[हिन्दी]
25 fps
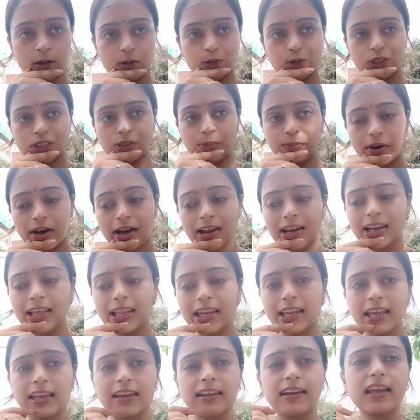कुछ सामान
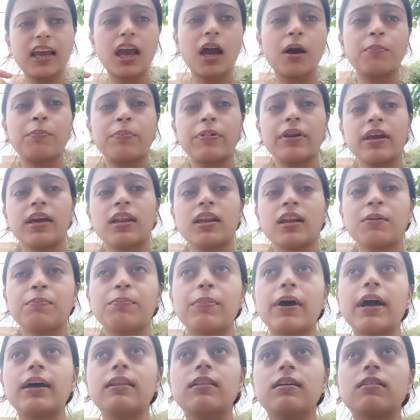लेने के लिए एप्रेन एंड
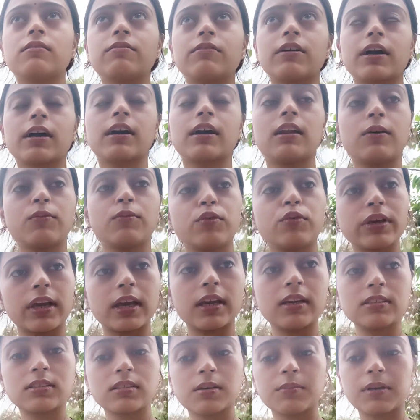पायदान वगैरह वो
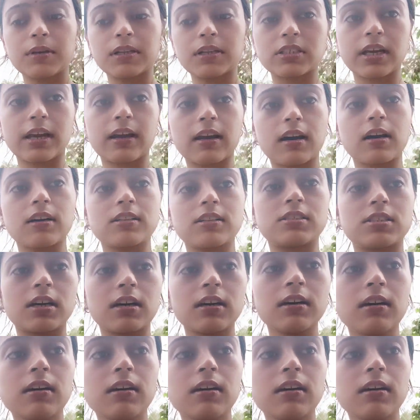यहीं से मिल जाएगा अच्छा